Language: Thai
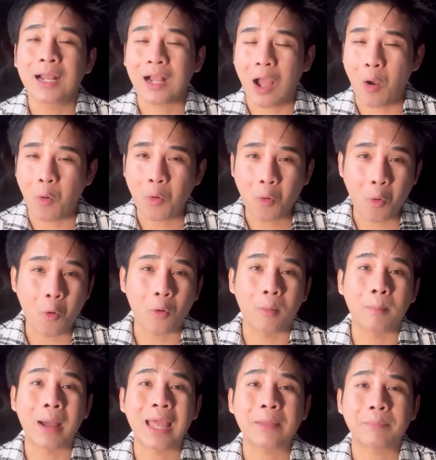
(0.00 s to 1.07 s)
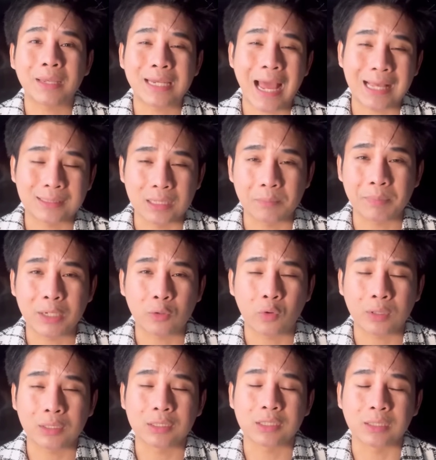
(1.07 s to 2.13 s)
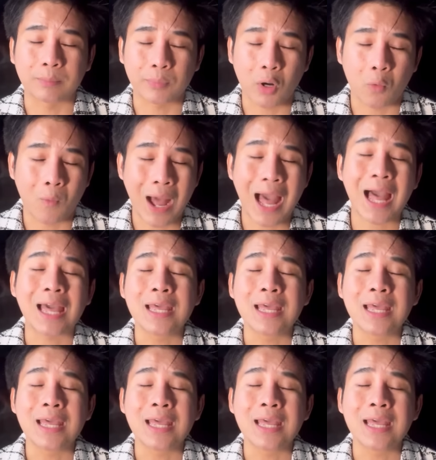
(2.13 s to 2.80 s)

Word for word: เขาคงไม่ไปด่าศิลปินคนอื่น เพราะว่า